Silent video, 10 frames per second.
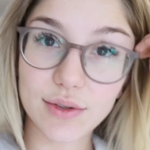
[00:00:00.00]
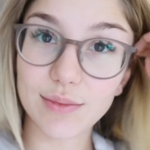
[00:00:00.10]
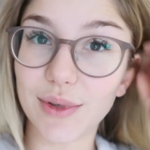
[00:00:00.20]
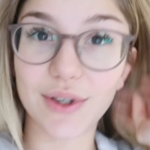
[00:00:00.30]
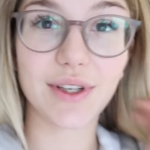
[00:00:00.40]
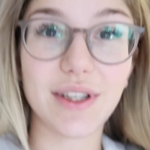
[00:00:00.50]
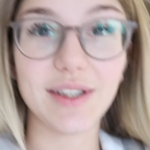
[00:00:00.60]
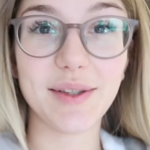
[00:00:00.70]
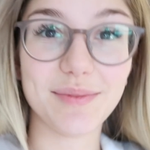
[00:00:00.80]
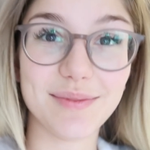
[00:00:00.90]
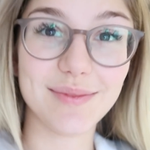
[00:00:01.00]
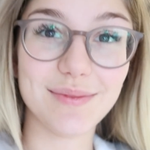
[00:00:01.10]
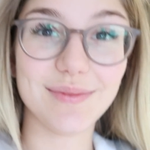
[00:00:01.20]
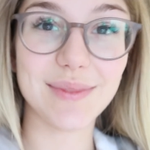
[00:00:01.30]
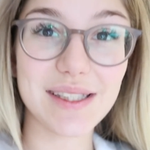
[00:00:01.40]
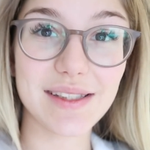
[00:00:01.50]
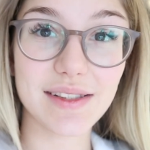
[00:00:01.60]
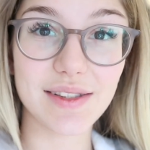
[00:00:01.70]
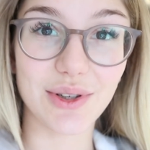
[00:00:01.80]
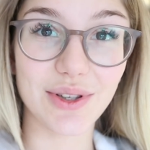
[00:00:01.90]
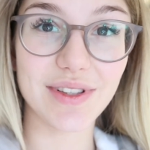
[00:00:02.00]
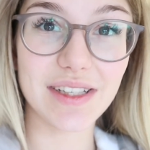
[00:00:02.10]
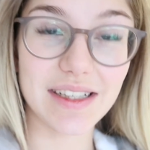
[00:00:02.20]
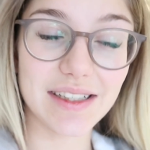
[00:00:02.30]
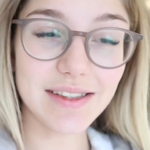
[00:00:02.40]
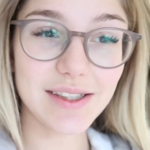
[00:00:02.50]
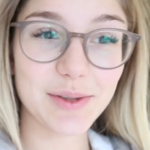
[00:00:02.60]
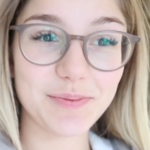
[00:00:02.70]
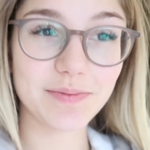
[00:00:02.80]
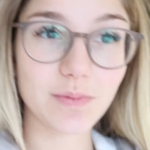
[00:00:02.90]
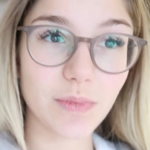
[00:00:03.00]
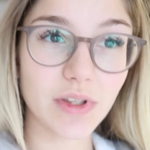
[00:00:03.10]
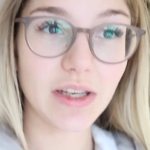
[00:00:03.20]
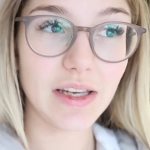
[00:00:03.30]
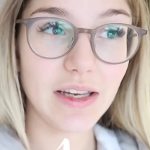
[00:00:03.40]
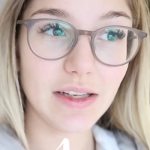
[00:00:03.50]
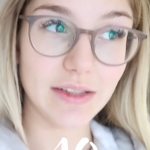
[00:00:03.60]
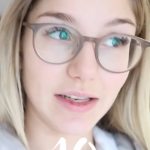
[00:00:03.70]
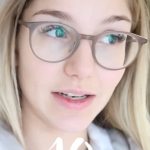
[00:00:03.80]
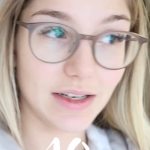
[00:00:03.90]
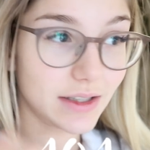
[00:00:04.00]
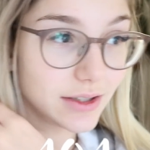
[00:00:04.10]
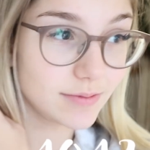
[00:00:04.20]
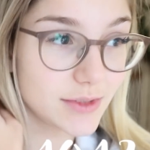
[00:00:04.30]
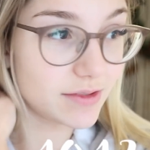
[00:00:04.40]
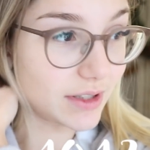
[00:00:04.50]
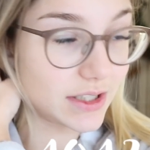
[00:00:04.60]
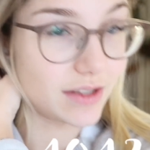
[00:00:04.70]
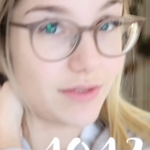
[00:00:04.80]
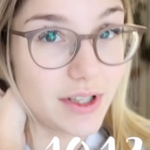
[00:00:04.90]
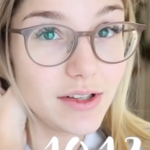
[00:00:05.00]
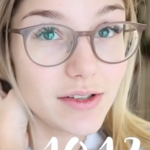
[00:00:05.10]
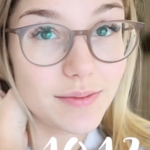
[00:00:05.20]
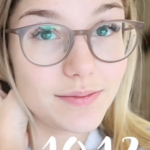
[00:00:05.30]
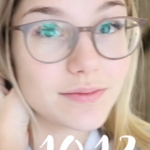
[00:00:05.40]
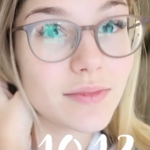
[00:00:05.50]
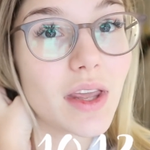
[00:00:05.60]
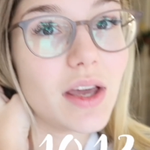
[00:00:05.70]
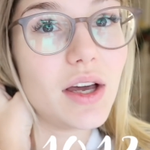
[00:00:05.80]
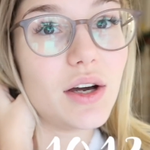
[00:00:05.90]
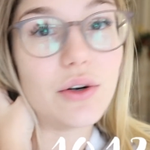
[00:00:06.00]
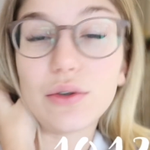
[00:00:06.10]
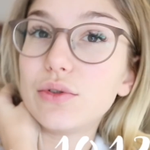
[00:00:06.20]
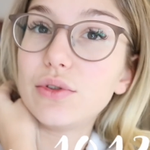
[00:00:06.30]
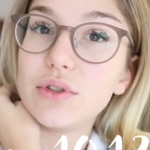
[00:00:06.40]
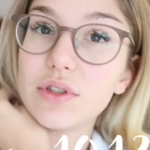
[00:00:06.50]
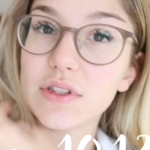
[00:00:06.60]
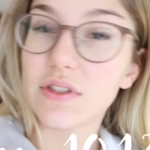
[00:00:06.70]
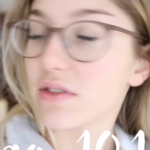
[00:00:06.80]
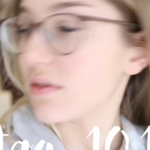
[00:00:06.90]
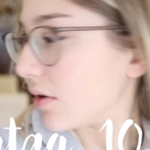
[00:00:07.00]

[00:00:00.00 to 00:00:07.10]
Guten Morgen, ihr Lieben. Es ist Sonntag der zweite Advent. Und es ist